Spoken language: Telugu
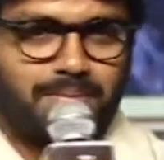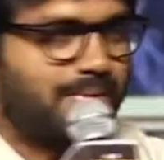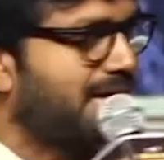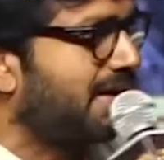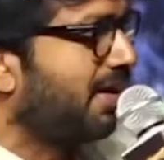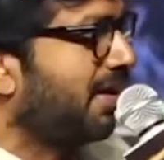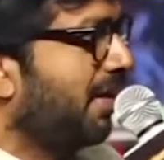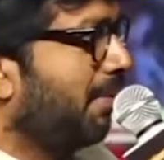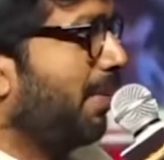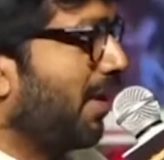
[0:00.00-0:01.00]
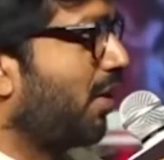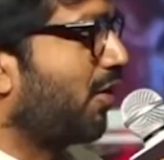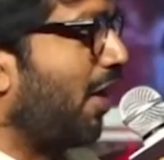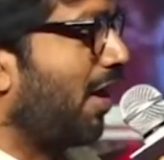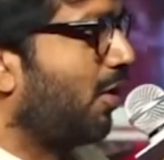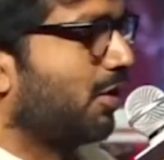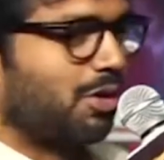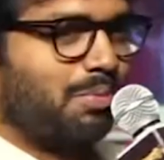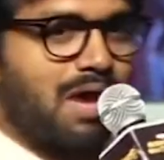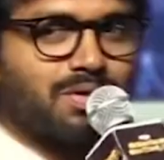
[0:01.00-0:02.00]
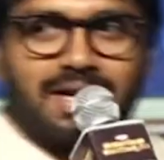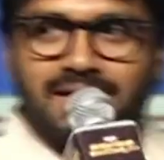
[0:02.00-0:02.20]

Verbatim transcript: పంపండి మేము కూడా ఫాలో అవుతాం మాకు